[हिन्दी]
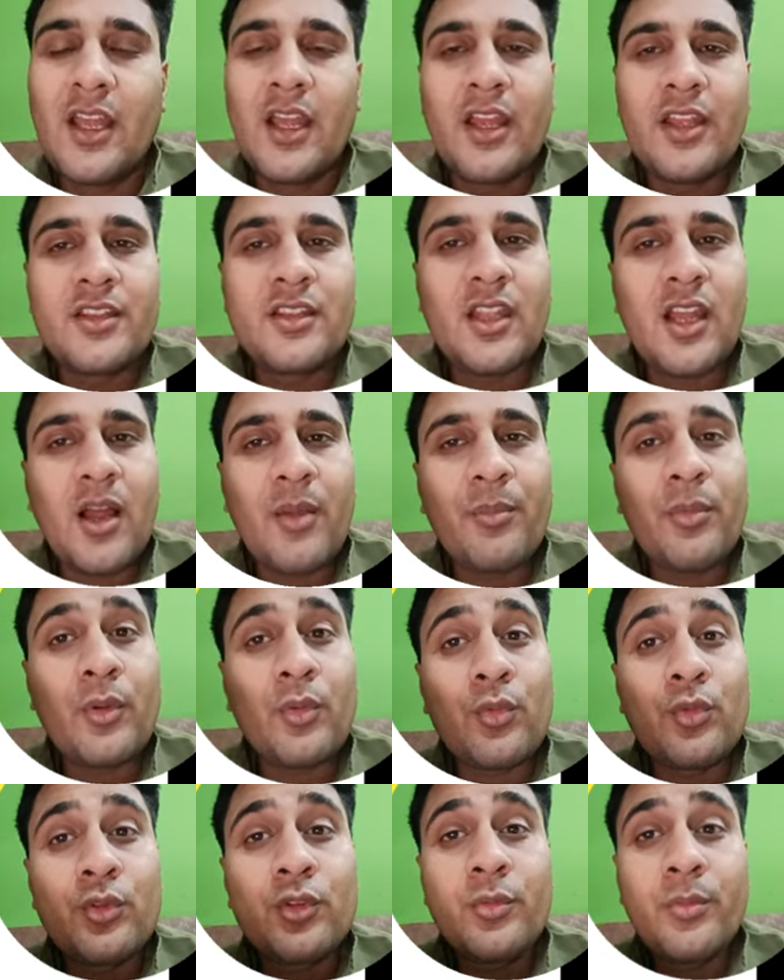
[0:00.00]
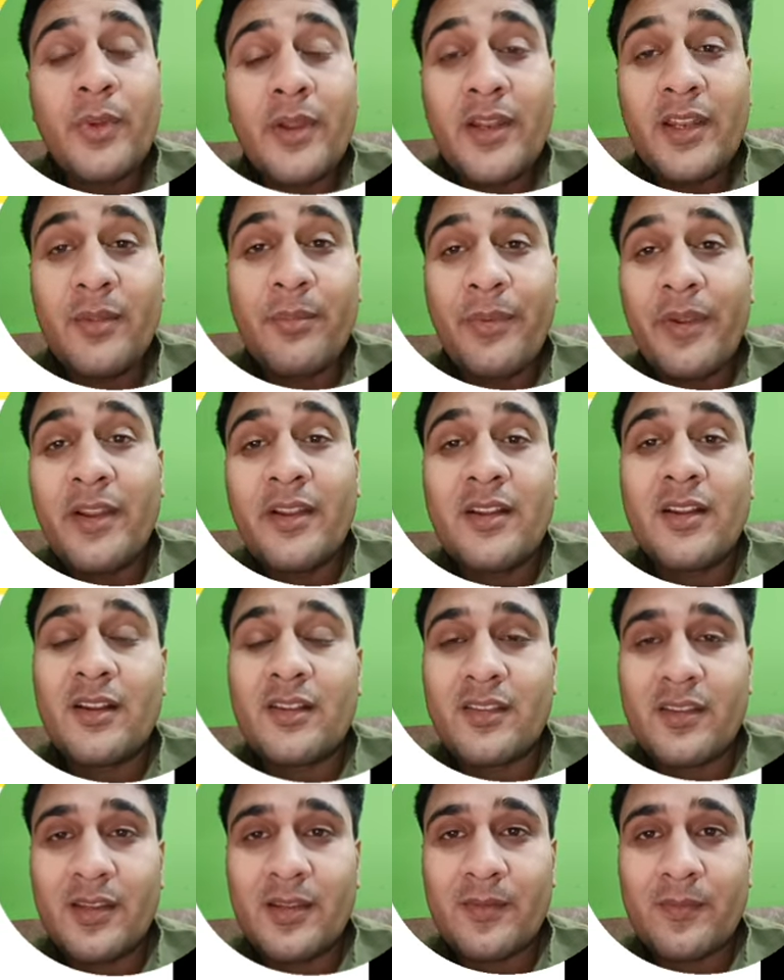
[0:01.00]
ये आप पे खुद पे डिपेंड करता
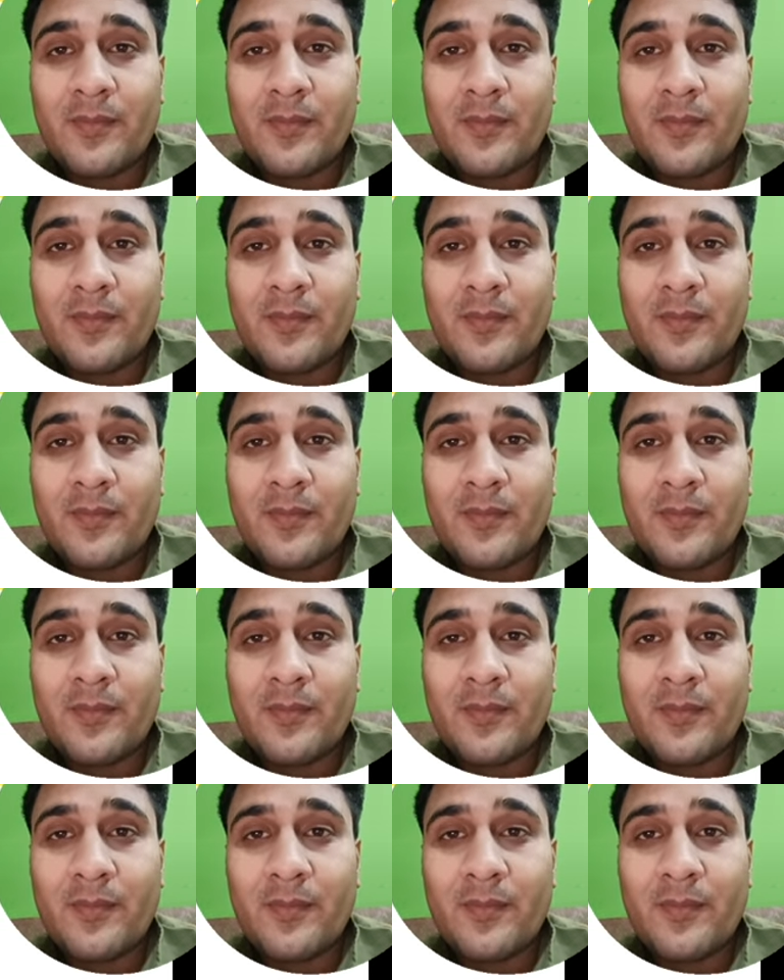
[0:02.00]
है